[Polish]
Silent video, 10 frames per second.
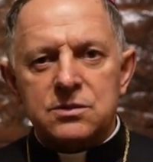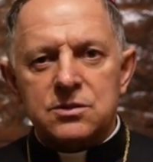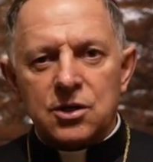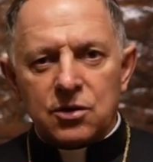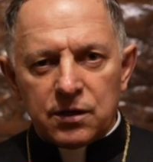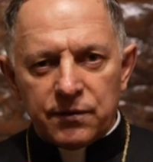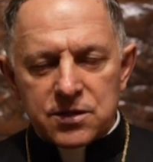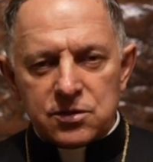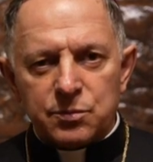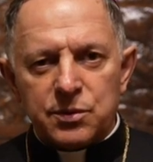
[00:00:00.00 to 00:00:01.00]

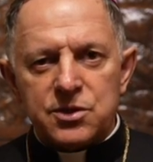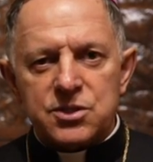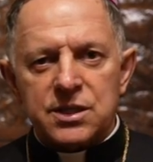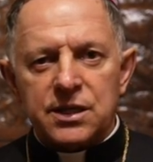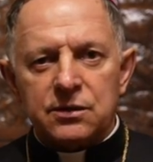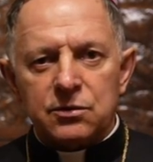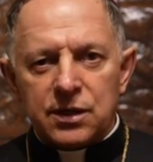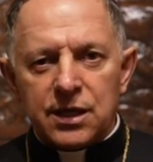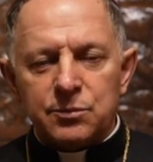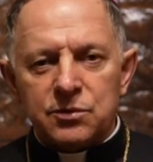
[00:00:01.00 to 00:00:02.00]
Cokolwiek zrobiliście
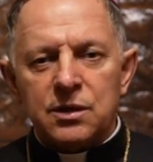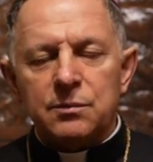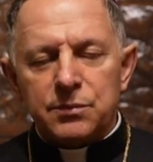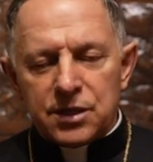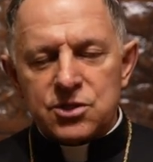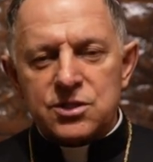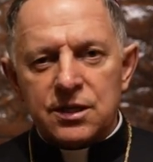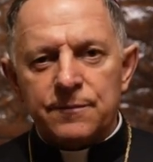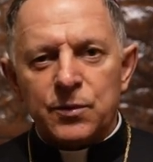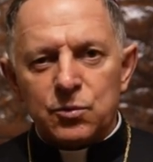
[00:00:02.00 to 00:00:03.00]
drugiemu
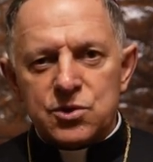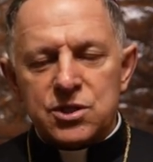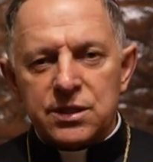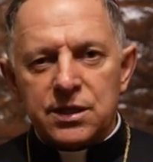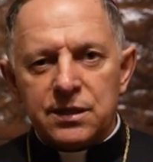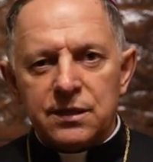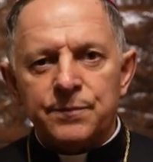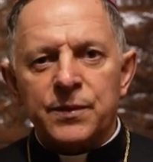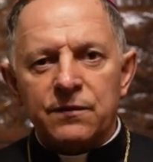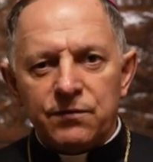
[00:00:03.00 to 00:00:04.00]
mieście, uczynili.
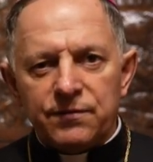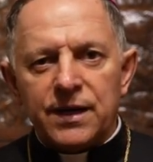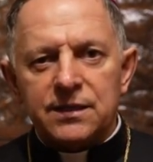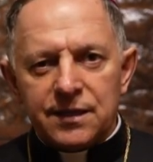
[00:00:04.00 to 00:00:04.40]
Vivat